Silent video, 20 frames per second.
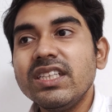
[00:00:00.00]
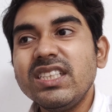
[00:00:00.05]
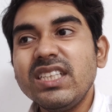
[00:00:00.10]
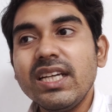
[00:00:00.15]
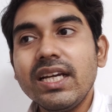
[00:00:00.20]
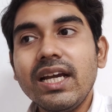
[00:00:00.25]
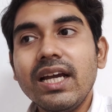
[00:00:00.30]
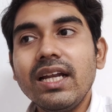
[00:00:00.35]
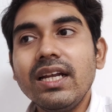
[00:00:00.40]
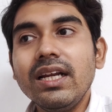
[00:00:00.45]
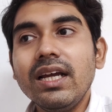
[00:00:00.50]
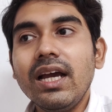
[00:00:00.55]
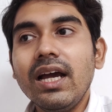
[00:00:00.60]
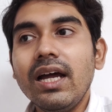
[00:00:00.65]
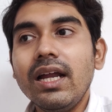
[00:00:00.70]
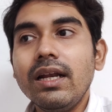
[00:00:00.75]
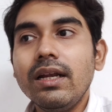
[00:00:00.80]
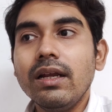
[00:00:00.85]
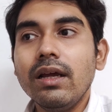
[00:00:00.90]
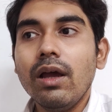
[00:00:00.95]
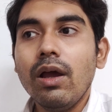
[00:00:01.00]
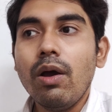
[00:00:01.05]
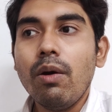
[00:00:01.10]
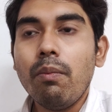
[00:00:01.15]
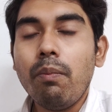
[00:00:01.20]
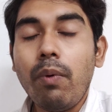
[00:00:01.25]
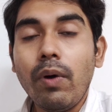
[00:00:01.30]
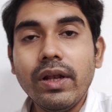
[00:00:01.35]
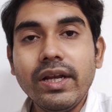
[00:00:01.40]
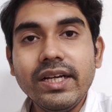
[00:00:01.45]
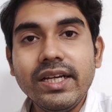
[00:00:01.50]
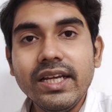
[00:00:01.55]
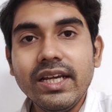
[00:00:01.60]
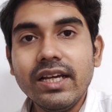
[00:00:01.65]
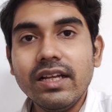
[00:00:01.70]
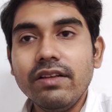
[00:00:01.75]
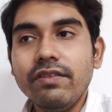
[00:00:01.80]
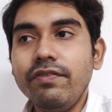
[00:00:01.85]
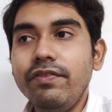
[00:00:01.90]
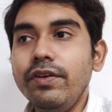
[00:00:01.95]
সেখানকার
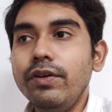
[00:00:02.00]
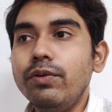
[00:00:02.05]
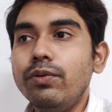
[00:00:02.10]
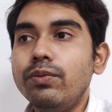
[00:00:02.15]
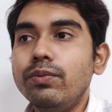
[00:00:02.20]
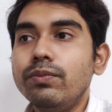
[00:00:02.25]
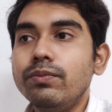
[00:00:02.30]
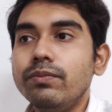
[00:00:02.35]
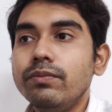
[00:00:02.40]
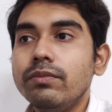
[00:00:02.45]
পলিটিক্যাল ভিউ